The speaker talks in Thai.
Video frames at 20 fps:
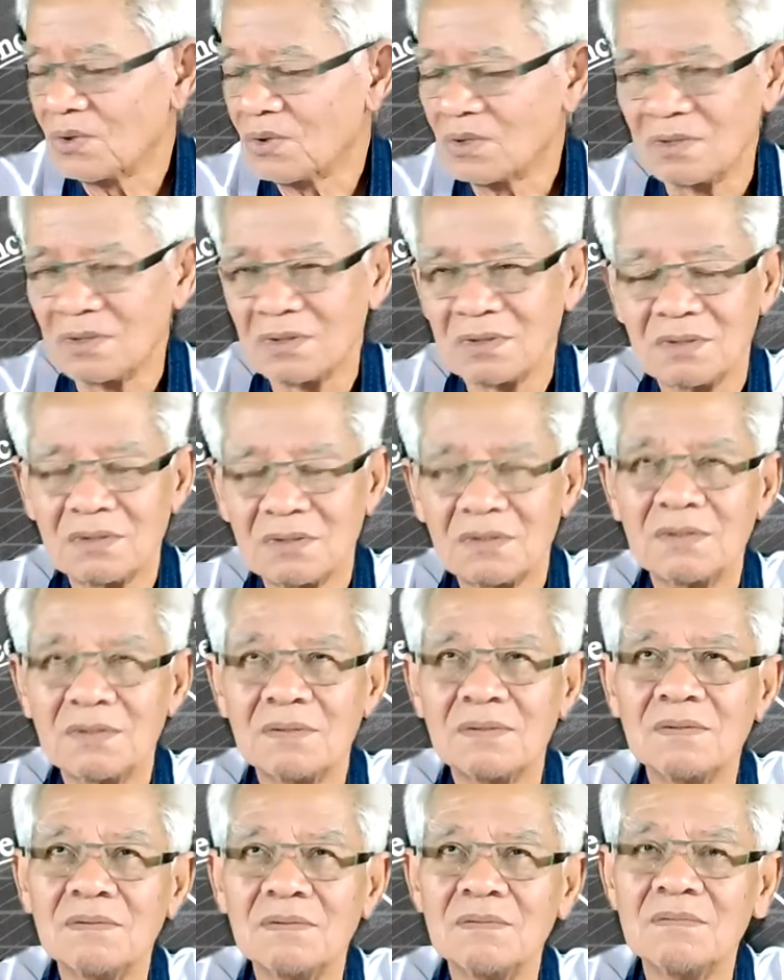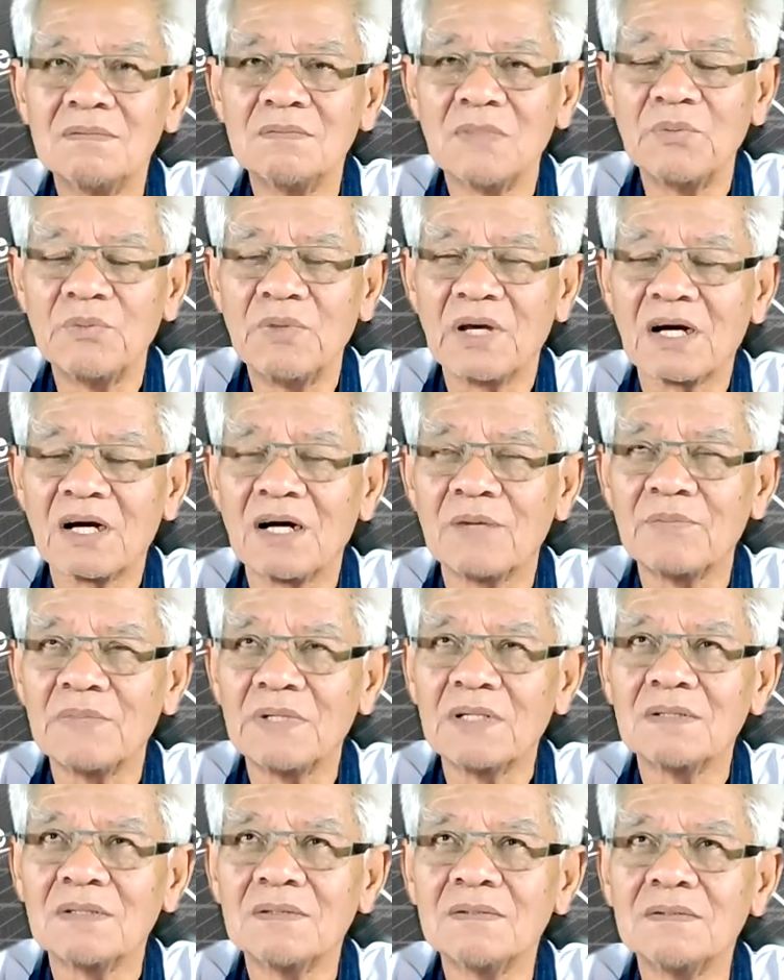รนมันมีคำห
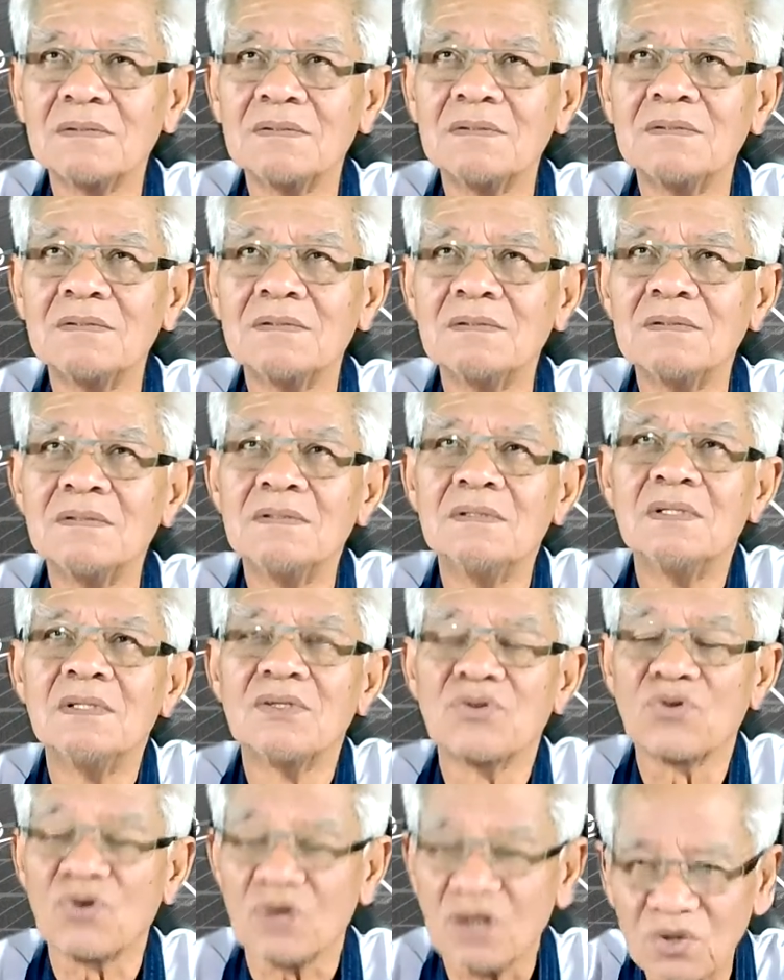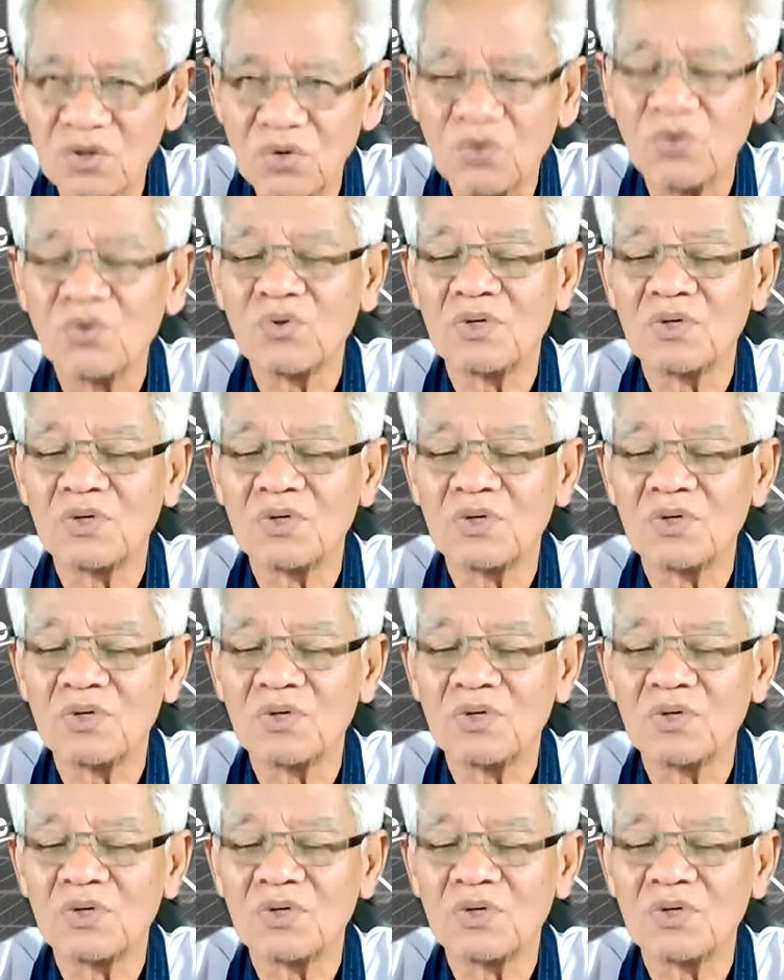นึ่งทอร์นาโด